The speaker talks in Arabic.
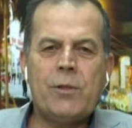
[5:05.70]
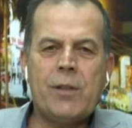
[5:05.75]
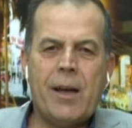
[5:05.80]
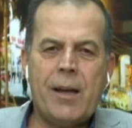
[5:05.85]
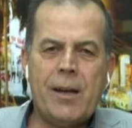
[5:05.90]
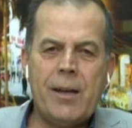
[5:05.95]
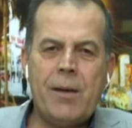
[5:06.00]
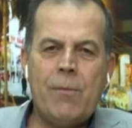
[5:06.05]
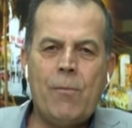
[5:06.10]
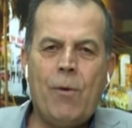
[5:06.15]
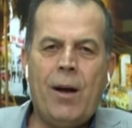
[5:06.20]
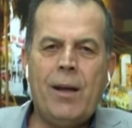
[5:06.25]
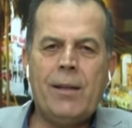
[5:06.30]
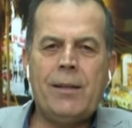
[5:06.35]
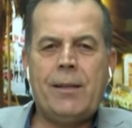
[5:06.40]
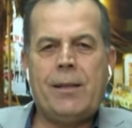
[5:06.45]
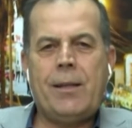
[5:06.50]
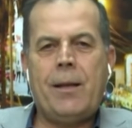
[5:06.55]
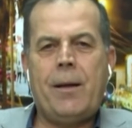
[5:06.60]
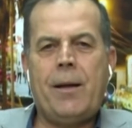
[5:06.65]
وزارية
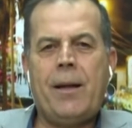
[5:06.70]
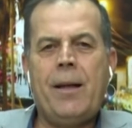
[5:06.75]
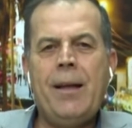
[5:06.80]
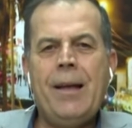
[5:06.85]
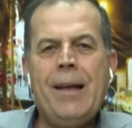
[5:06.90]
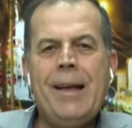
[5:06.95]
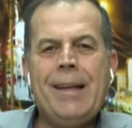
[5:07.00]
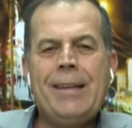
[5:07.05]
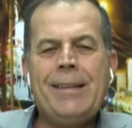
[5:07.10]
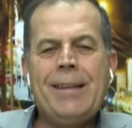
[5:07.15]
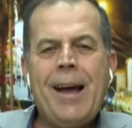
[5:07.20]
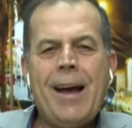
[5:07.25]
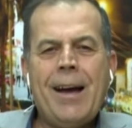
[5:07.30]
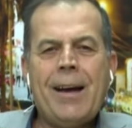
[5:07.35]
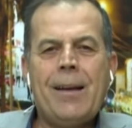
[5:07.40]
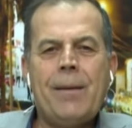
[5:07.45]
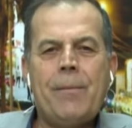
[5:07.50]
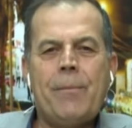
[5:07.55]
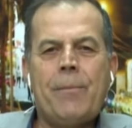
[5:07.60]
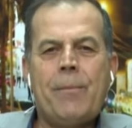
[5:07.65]
محددة
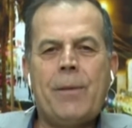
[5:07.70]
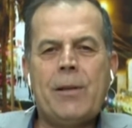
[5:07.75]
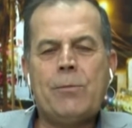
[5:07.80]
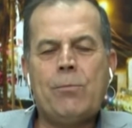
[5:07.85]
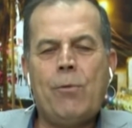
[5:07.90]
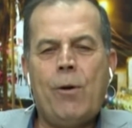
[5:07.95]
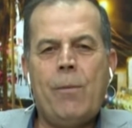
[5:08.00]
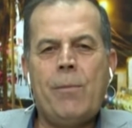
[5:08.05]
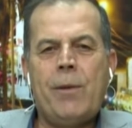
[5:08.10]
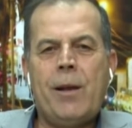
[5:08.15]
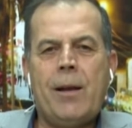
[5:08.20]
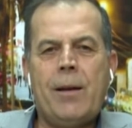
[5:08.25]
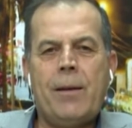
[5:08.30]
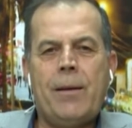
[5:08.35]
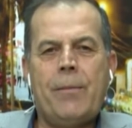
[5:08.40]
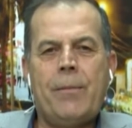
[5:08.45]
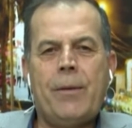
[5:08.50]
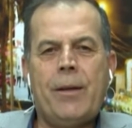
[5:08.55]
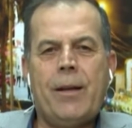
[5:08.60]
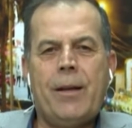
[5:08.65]
داخل مجموعة من
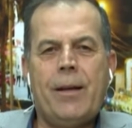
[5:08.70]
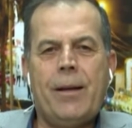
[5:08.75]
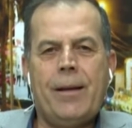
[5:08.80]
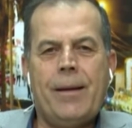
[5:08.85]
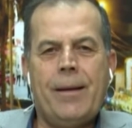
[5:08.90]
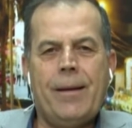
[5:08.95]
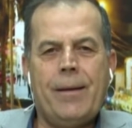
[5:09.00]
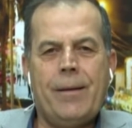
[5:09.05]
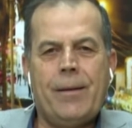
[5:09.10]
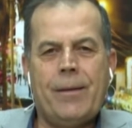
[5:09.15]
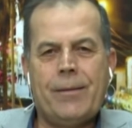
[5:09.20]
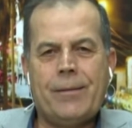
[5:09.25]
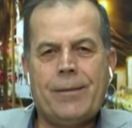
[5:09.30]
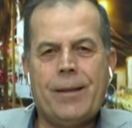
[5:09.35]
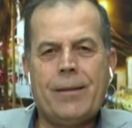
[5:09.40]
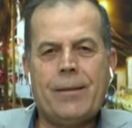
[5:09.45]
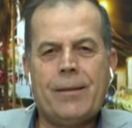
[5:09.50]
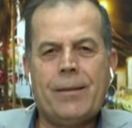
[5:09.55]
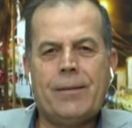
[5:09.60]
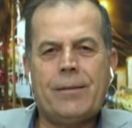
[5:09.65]

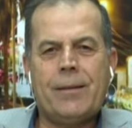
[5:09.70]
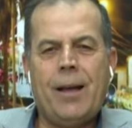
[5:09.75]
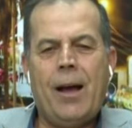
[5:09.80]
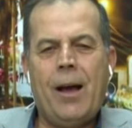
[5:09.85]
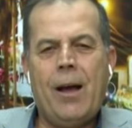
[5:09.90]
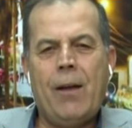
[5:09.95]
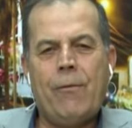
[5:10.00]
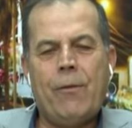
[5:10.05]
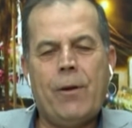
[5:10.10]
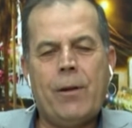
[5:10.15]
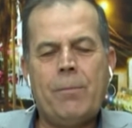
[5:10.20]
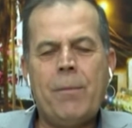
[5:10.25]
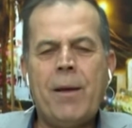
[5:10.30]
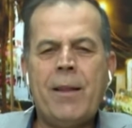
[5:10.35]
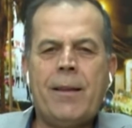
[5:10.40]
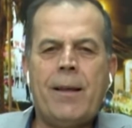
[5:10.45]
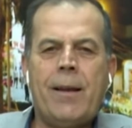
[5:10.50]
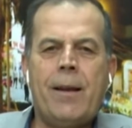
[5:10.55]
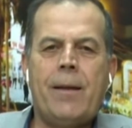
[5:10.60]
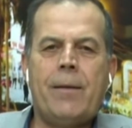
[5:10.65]
التحالفات
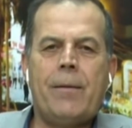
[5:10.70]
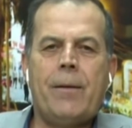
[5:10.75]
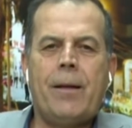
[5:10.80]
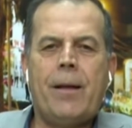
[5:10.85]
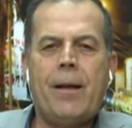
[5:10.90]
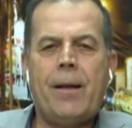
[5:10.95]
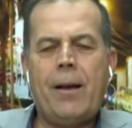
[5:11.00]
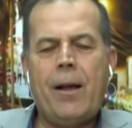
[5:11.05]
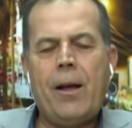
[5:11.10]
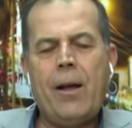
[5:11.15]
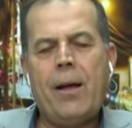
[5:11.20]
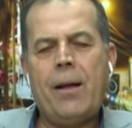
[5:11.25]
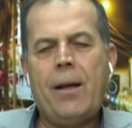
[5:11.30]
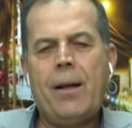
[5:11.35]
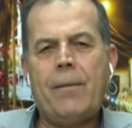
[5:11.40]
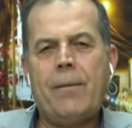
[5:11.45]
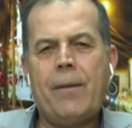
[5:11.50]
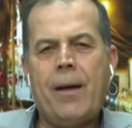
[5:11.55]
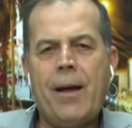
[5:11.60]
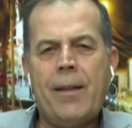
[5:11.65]
مثلا
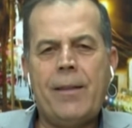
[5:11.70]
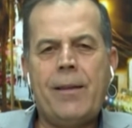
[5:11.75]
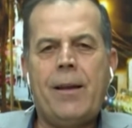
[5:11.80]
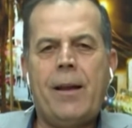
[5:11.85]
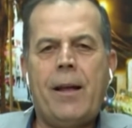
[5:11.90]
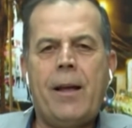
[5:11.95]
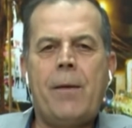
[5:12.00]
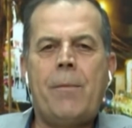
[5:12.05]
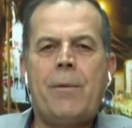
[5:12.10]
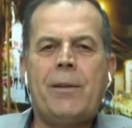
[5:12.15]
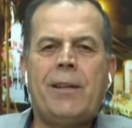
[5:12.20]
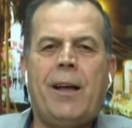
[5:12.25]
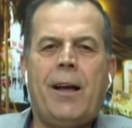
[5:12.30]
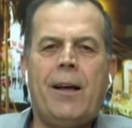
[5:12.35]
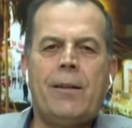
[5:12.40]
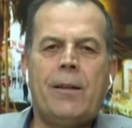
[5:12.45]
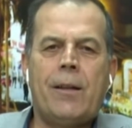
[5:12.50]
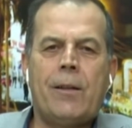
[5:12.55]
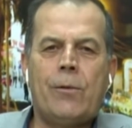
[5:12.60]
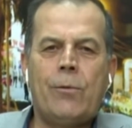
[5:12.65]
هذه الأيام
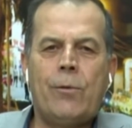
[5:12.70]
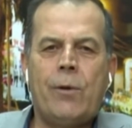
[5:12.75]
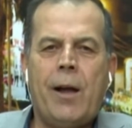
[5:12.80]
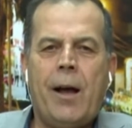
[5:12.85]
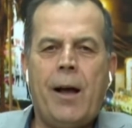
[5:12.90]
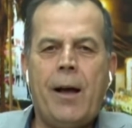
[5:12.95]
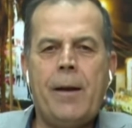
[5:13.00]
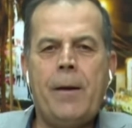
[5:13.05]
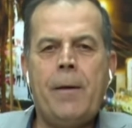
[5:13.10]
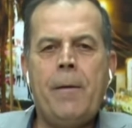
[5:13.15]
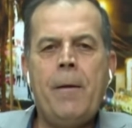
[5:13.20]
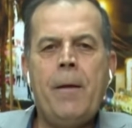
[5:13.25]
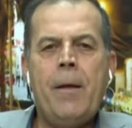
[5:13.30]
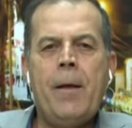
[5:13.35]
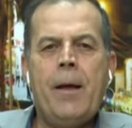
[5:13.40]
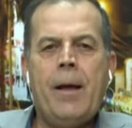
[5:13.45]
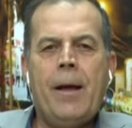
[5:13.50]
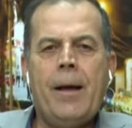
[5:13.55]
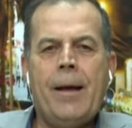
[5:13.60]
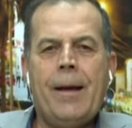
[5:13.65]
يتحدثون عن
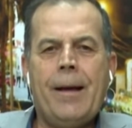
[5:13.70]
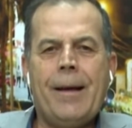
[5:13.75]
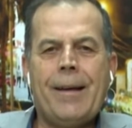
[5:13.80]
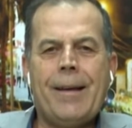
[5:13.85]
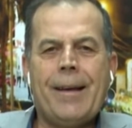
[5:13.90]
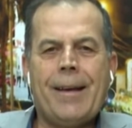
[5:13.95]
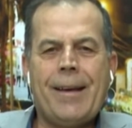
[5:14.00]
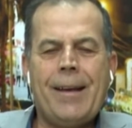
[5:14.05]
آه،